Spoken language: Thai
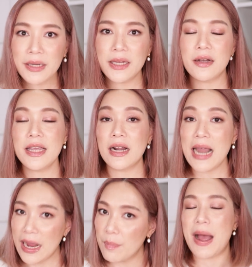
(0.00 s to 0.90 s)
บางทีก็ยัง
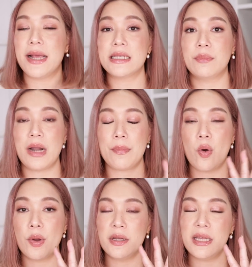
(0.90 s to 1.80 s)
แรงไปสำหรับ
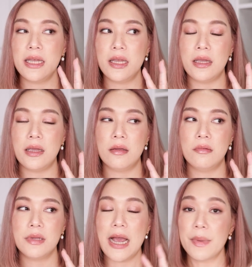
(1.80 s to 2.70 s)
คนที่
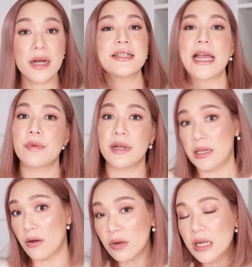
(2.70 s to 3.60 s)
ยังไม่เคยใช้เร
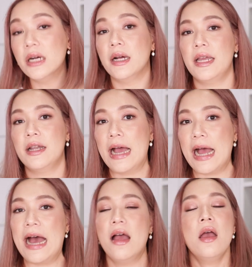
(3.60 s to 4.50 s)
ตินอลเลยนะ
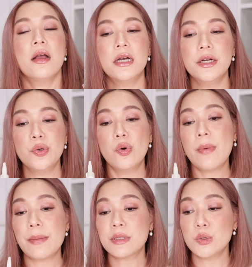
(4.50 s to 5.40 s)
คะ คือดู
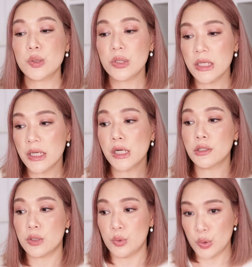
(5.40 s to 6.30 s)
แบบ
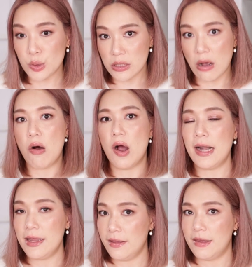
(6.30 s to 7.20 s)
0.1 0.2
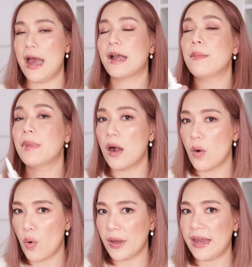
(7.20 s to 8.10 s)
อะไรอย่างเงี้ยกำลัง
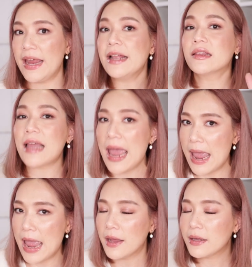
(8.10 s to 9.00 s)
โอเคแต่
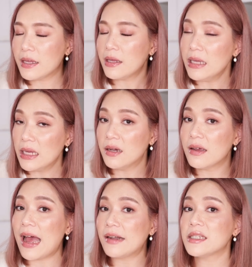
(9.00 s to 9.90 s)
คีย์คื
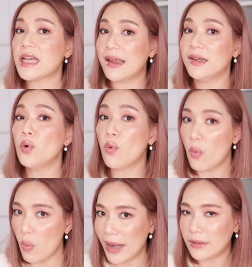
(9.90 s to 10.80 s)
อการใช้ทุก
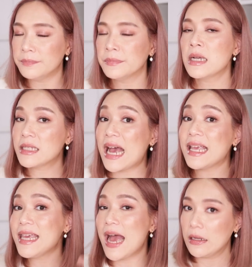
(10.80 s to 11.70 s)
วันใช้
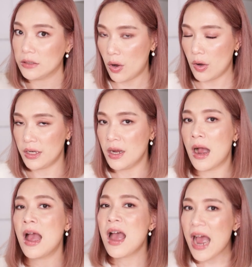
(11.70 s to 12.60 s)
อย่างต่อเนื่อ
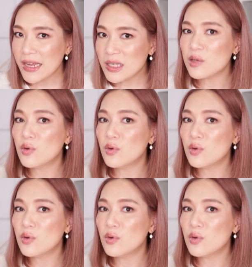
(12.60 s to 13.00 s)
ง ไอ้